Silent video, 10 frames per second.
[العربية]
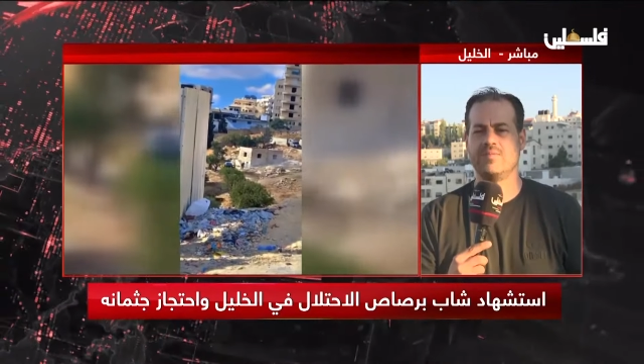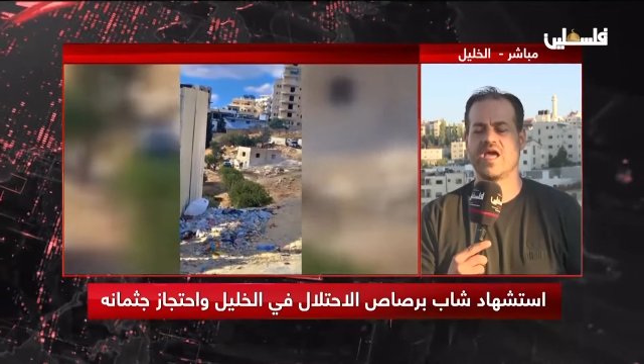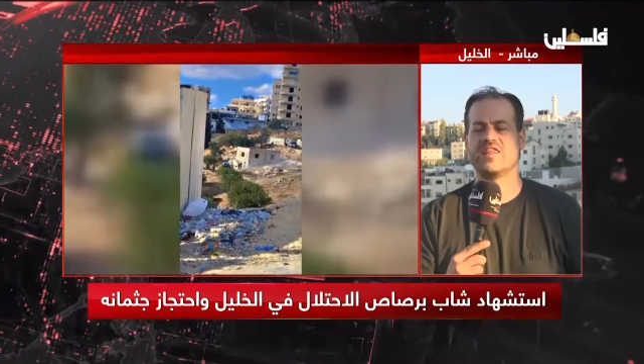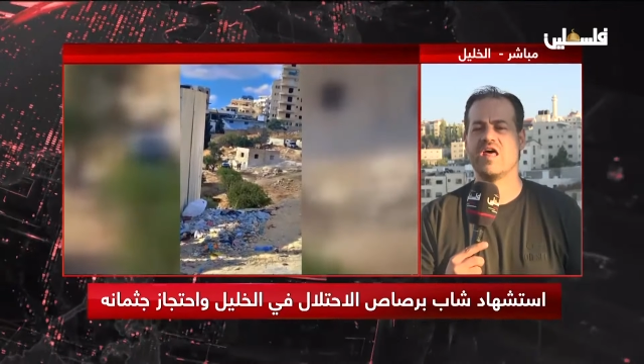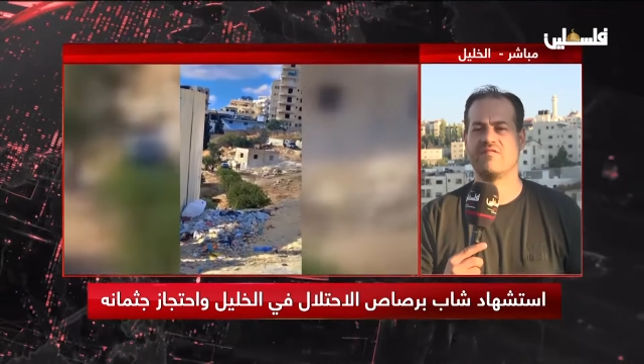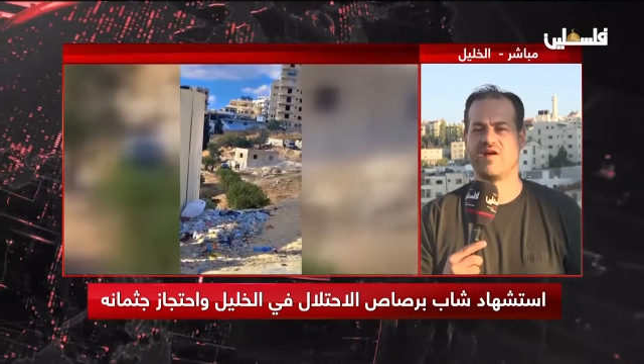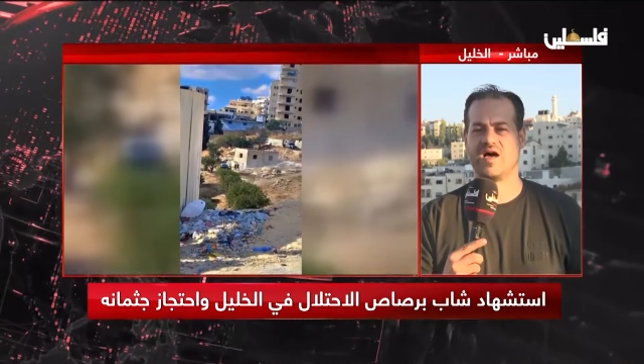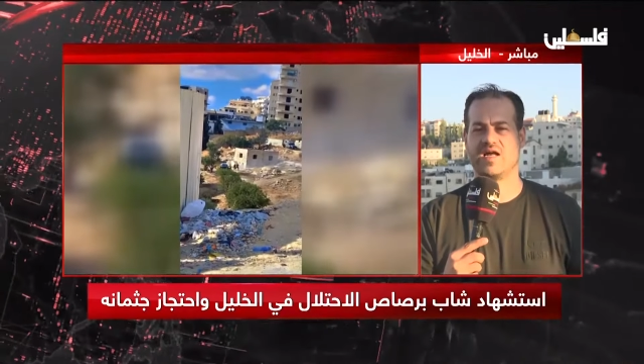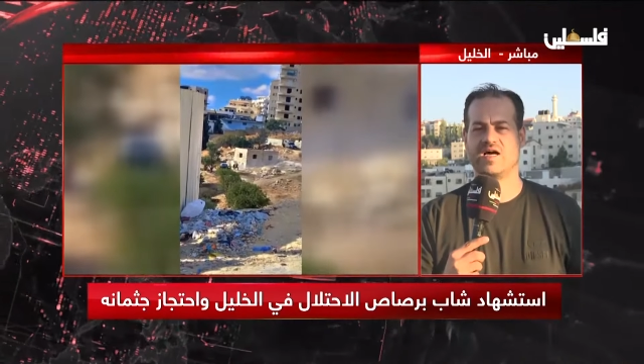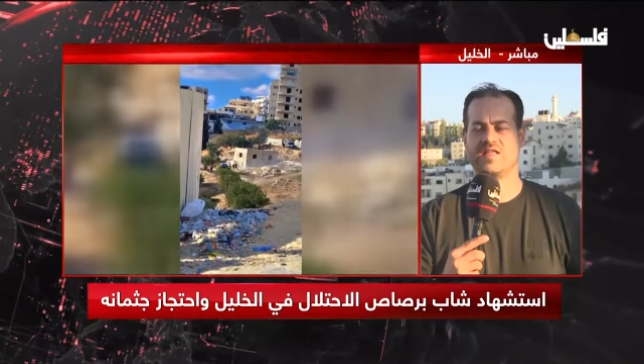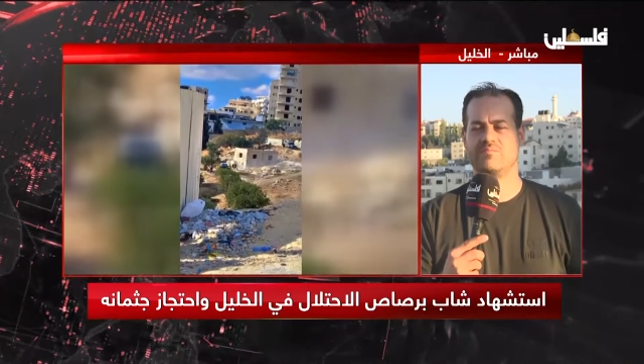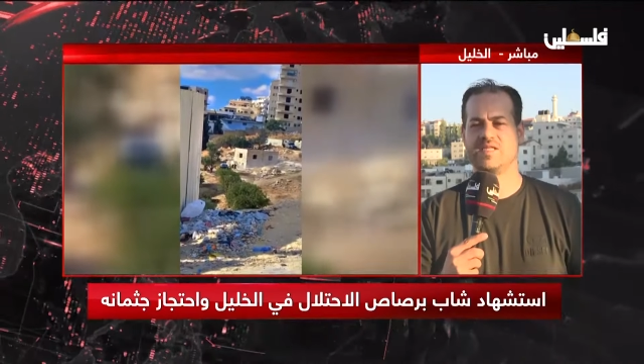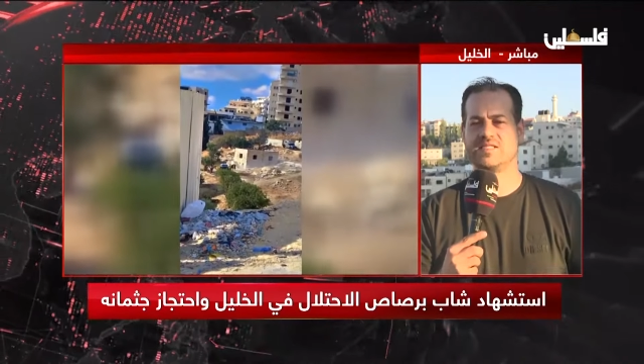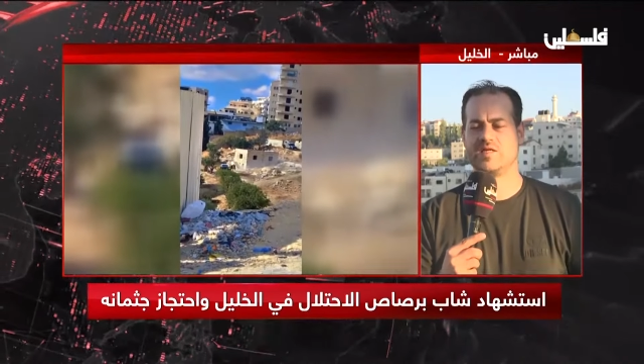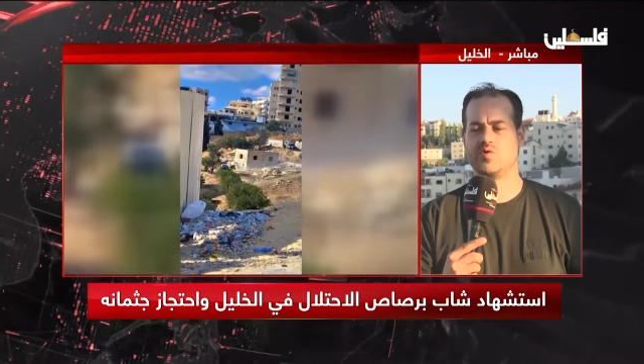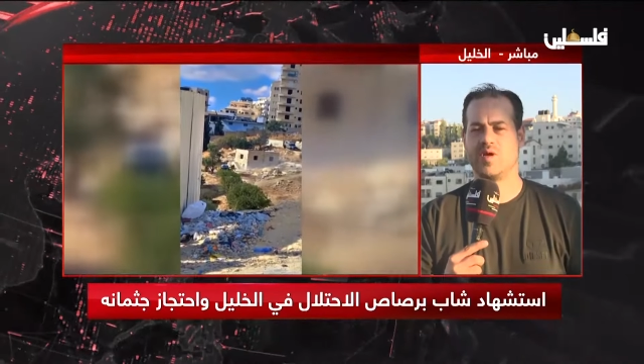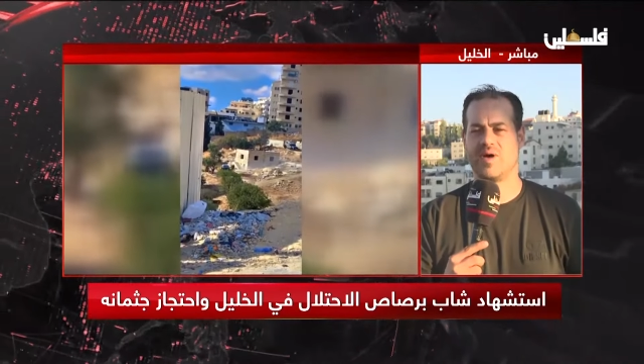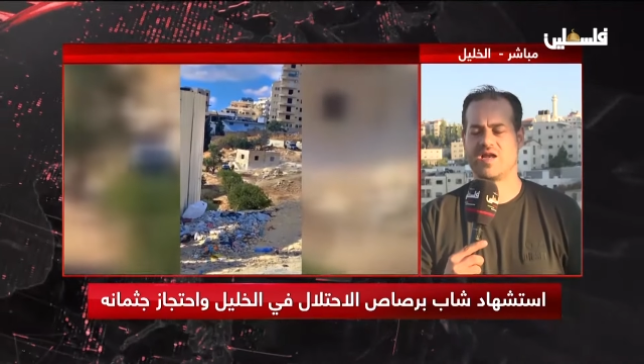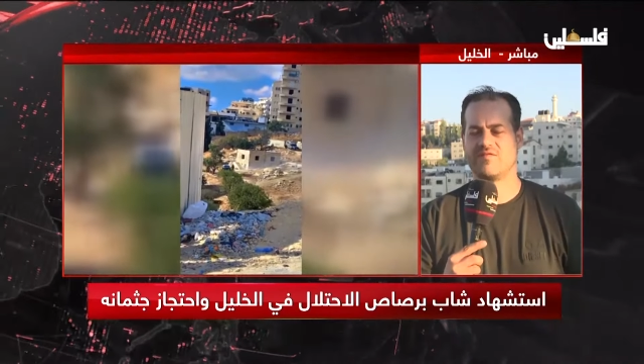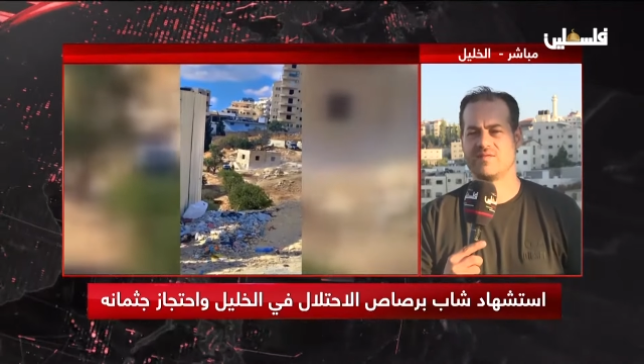بكثافة على هذا المنزل دون
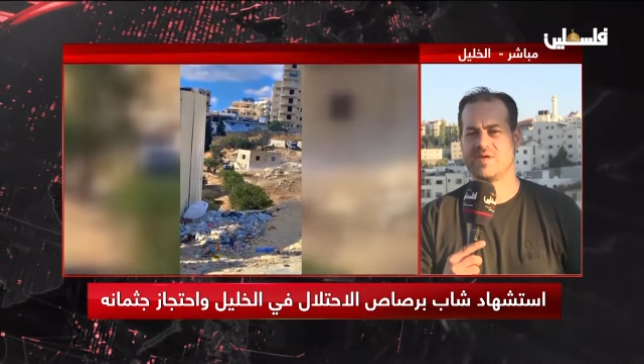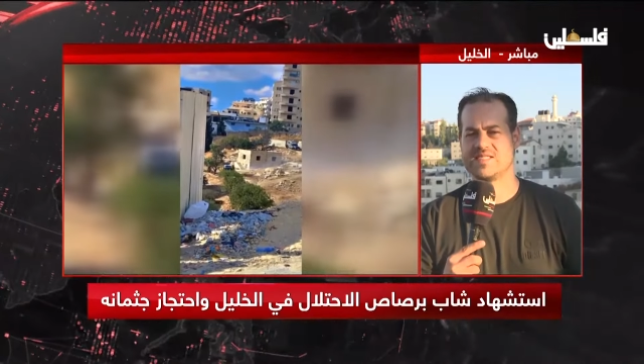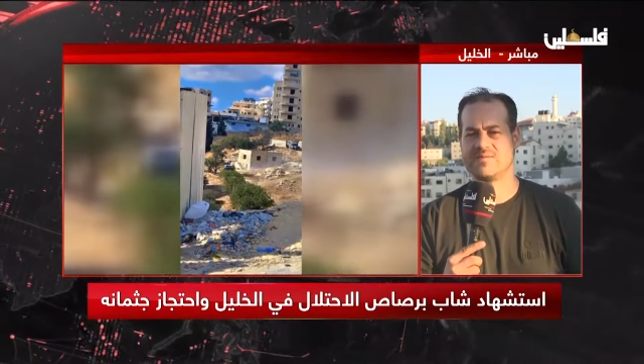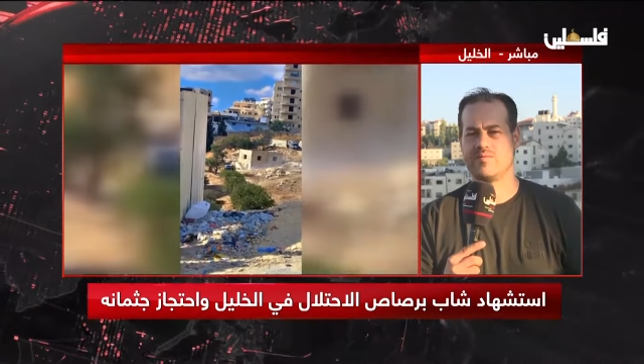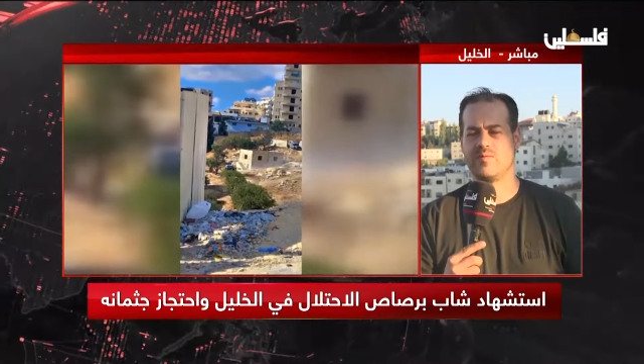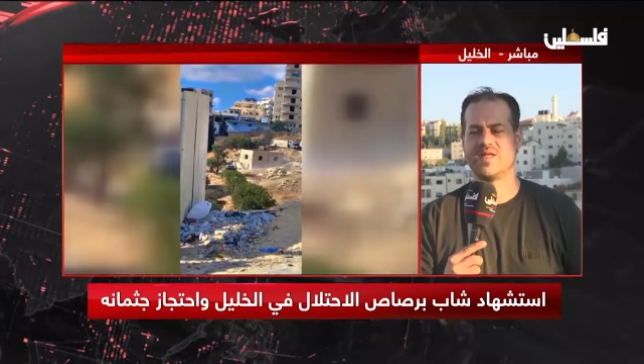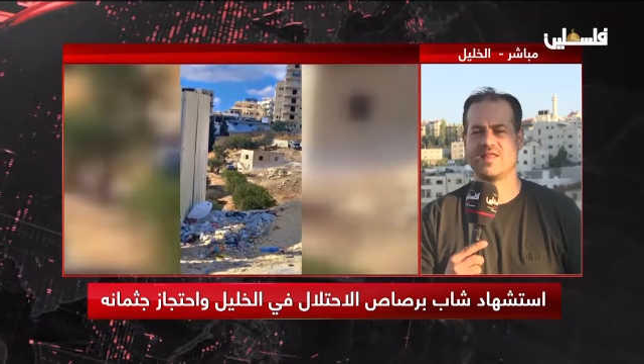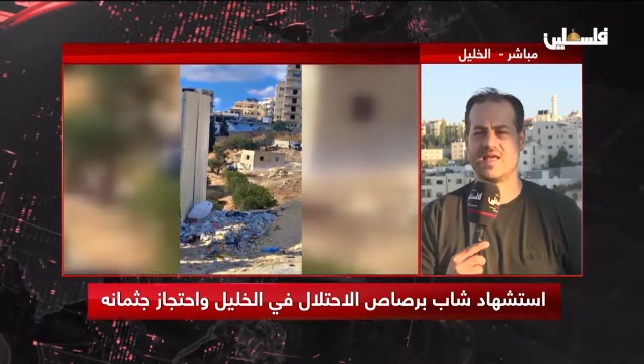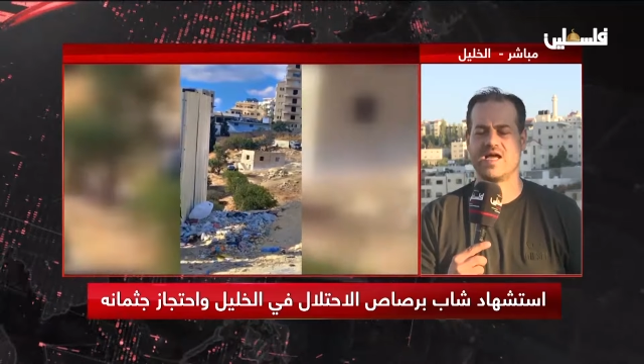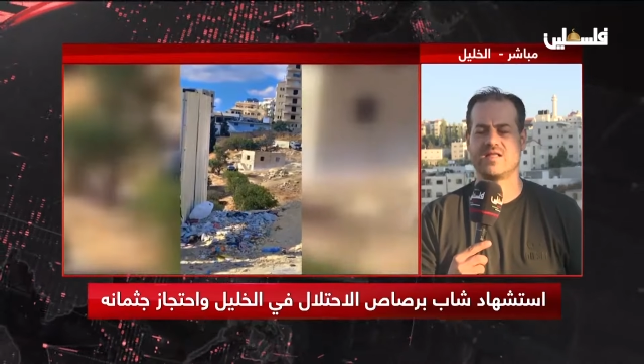معرفة ما السبب وبعد ذلك